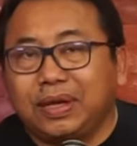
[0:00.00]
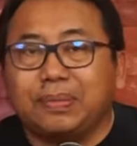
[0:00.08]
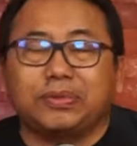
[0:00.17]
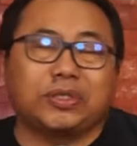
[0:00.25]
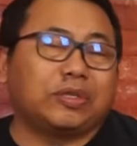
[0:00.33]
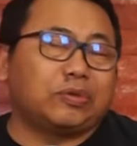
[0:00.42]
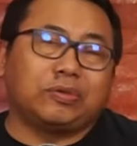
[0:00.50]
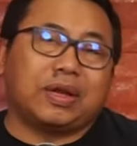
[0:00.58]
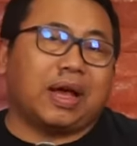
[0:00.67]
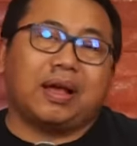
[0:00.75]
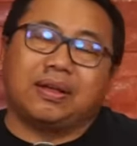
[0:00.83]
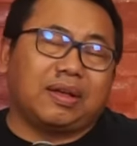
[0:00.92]
Ya meski
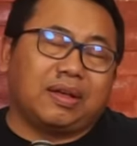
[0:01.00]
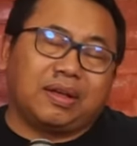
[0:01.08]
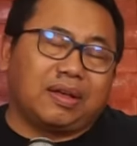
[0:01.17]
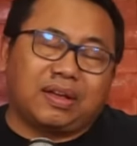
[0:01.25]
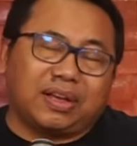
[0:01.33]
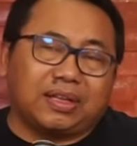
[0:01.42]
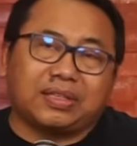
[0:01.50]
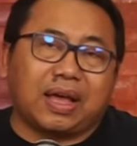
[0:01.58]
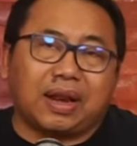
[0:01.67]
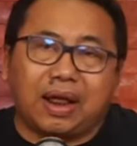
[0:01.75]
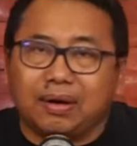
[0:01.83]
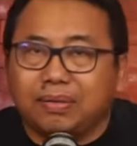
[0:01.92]
sudah
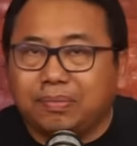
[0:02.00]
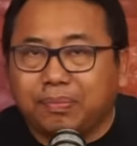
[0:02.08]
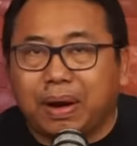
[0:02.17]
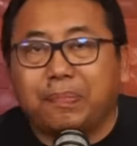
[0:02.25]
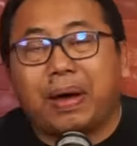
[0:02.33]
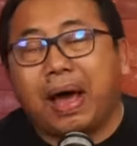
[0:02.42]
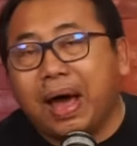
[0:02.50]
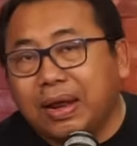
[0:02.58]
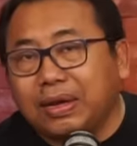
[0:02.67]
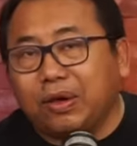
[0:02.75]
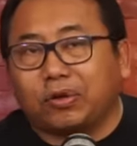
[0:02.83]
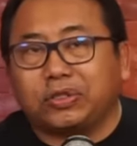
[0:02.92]
kisaran berapa
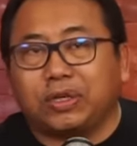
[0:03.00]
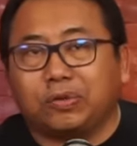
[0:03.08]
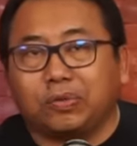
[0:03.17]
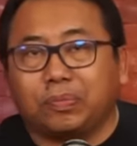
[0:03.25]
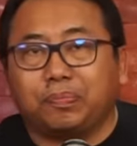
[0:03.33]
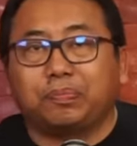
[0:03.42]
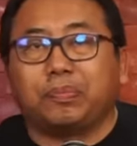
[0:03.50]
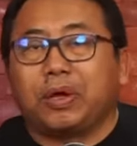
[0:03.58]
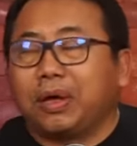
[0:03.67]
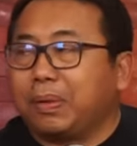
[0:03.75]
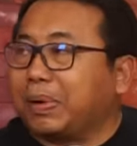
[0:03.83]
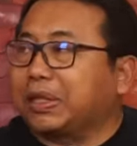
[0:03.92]
hari hoax itu
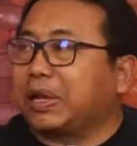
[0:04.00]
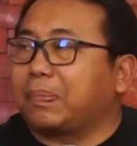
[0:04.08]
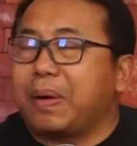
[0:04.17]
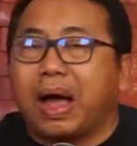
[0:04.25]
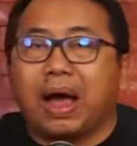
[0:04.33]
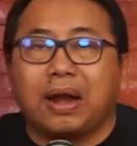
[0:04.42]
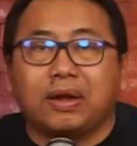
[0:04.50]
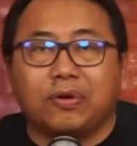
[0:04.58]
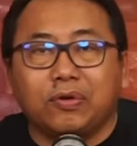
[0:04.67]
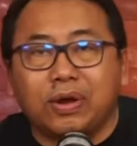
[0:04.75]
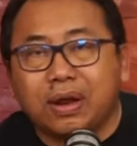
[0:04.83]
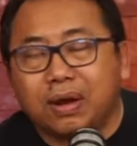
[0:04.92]
berterbangan di
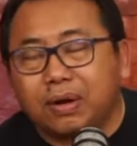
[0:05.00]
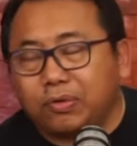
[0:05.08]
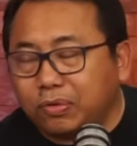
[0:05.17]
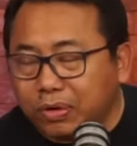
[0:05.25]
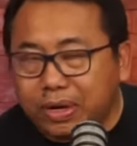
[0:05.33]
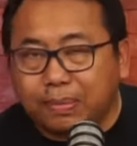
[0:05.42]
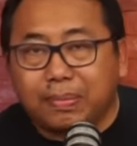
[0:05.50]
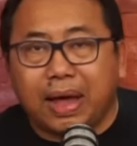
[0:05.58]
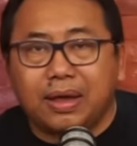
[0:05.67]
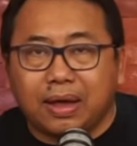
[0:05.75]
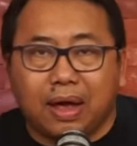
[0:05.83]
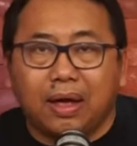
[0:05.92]
dunia, dunia
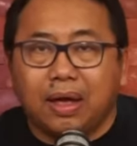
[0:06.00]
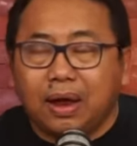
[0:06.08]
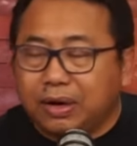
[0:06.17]
maya,